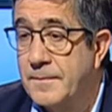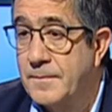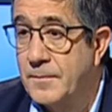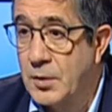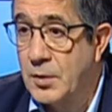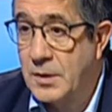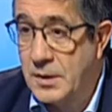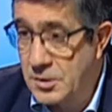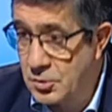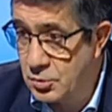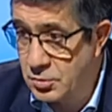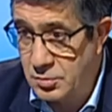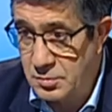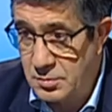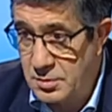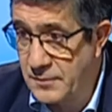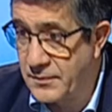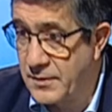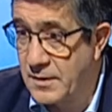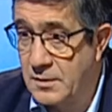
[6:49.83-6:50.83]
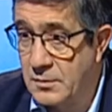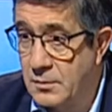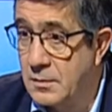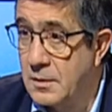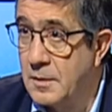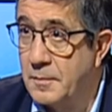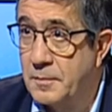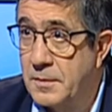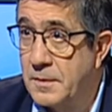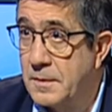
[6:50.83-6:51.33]
Porque eso es un referéndum
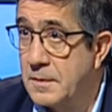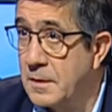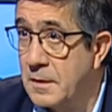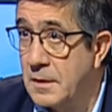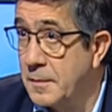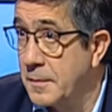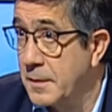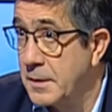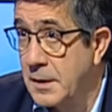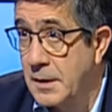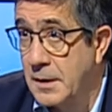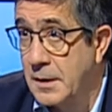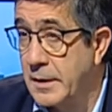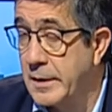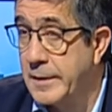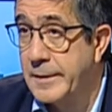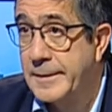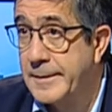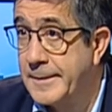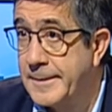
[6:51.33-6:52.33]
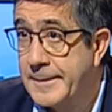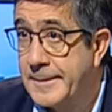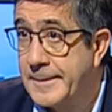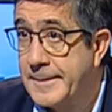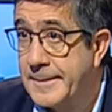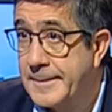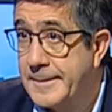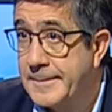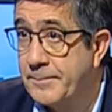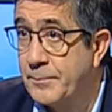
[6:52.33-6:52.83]
de independencia.
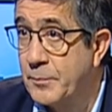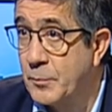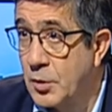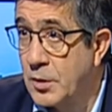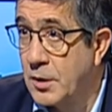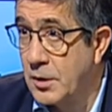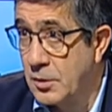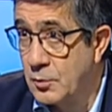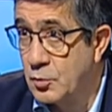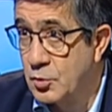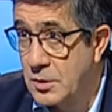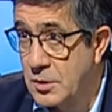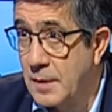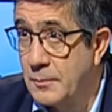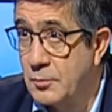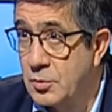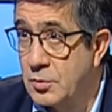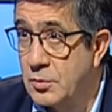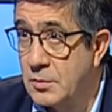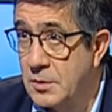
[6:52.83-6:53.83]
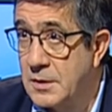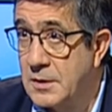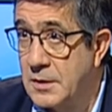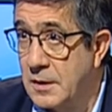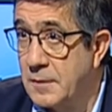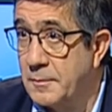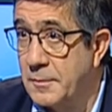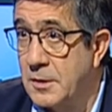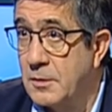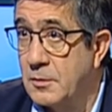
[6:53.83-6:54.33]
¿Por qué no buscamos un
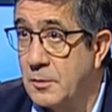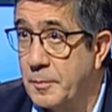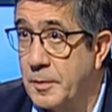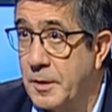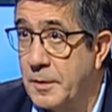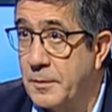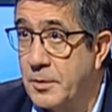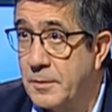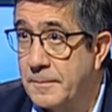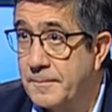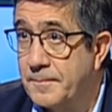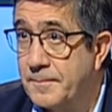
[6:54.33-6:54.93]
entendimiento previo?